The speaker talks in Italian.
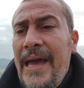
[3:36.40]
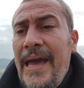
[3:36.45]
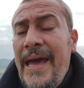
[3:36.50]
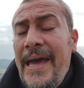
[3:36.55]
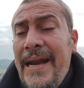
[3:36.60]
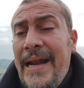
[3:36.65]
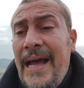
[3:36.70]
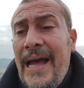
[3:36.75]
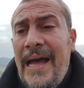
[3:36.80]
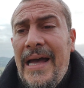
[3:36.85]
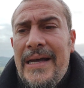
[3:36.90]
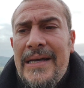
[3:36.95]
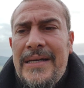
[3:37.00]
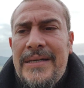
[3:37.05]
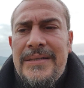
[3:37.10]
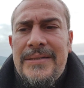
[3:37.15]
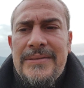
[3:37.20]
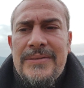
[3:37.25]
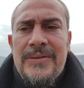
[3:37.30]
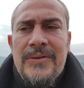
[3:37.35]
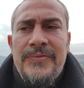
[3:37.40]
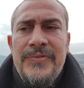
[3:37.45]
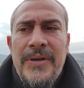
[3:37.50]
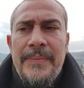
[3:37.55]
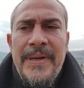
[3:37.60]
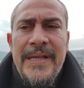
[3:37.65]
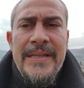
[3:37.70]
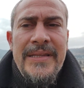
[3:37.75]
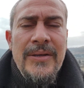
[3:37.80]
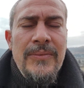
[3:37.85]
Era
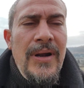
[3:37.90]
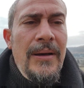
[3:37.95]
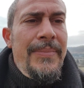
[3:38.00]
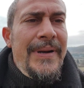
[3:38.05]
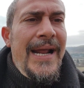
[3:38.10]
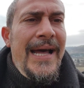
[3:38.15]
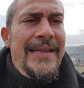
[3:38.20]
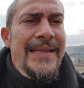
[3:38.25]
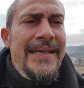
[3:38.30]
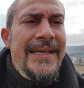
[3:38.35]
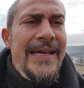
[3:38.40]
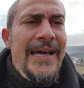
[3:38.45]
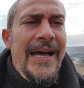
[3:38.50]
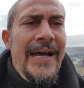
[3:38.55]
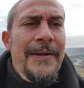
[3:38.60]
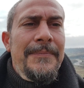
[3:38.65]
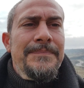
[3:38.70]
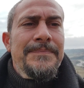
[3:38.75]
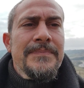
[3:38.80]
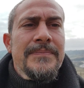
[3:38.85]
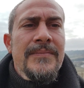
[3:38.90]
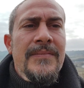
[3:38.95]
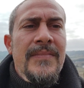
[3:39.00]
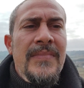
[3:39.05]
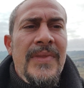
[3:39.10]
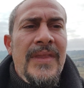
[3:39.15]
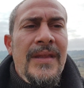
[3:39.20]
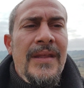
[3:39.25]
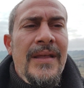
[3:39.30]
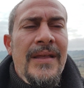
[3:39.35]
ovviamente una pratica mh,
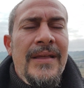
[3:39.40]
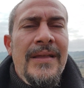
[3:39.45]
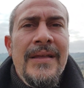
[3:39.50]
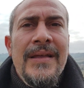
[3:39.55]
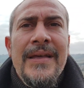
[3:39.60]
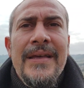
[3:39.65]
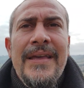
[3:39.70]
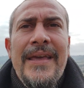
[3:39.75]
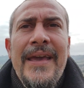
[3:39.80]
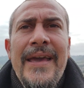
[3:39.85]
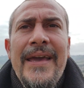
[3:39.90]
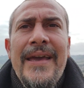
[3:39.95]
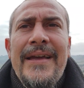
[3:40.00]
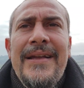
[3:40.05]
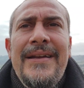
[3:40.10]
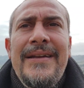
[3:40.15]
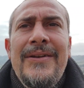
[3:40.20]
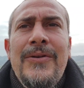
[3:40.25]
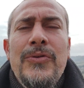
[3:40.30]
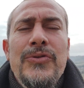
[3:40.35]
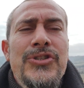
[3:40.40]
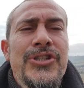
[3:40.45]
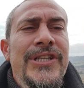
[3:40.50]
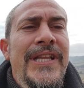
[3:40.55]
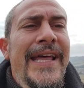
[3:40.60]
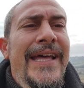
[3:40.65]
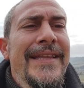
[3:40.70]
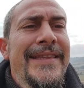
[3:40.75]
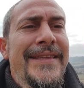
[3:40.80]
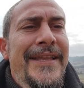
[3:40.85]
mm, che
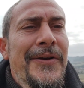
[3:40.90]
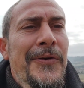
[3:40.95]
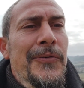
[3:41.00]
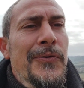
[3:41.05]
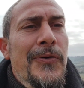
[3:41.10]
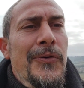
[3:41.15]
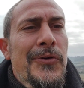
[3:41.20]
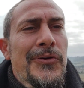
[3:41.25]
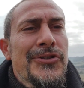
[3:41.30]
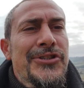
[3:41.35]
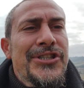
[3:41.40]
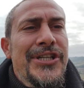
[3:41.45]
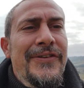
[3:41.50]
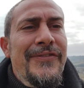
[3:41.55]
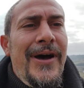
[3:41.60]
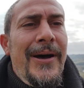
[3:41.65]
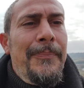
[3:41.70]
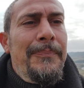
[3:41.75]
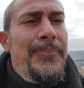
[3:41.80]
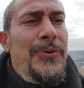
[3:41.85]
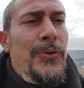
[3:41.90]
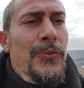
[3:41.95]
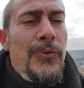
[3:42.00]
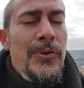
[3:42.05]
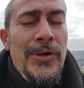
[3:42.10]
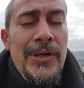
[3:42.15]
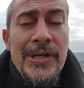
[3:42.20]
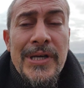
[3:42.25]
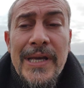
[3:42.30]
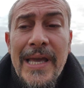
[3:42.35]
l'Occidente non conosceva più
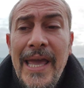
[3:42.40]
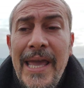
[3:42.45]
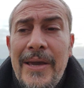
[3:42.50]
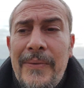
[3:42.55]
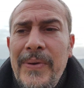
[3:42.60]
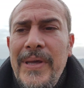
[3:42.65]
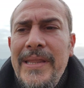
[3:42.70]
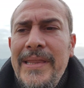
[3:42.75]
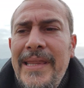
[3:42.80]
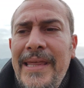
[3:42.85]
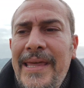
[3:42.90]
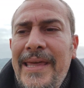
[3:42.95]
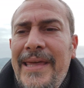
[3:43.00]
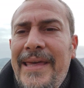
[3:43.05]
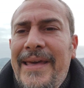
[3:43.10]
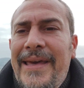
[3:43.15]
e quindi